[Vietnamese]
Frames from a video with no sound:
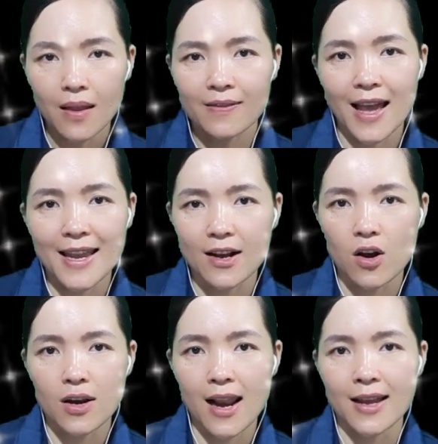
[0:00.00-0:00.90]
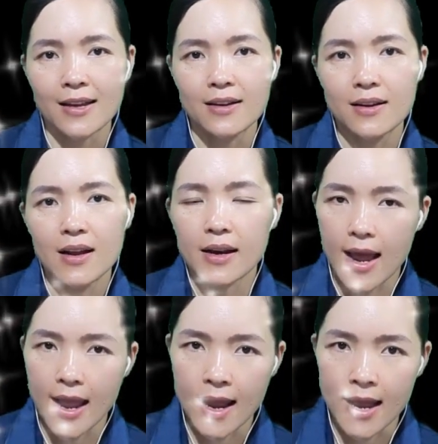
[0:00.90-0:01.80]
tay còn lại
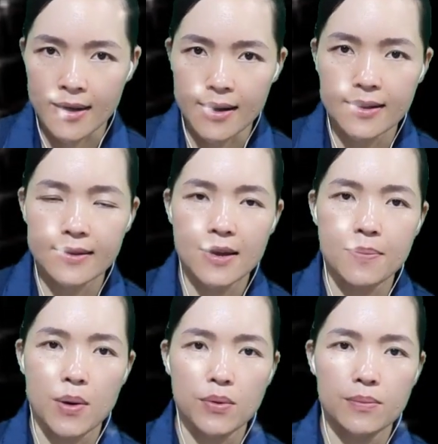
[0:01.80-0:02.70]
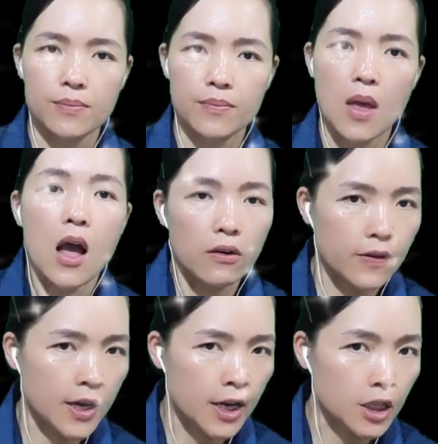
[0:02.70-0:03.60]
đè lên tay bấu,
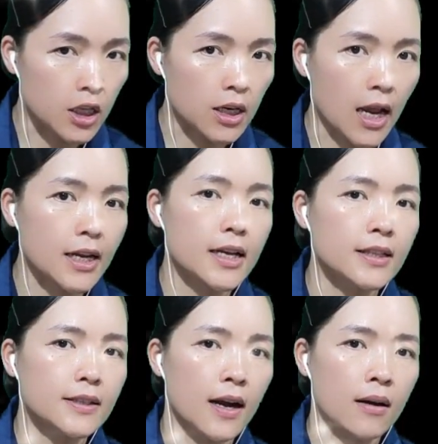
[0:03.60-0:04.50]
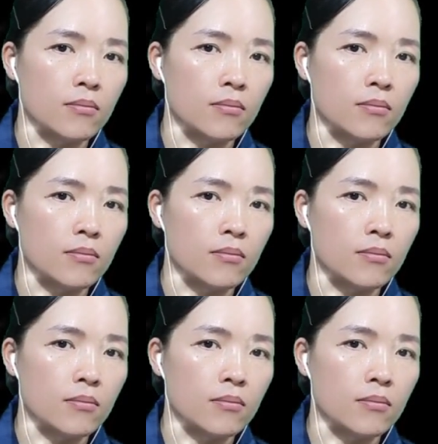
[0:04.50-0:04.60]
vì từ nãy đến giờ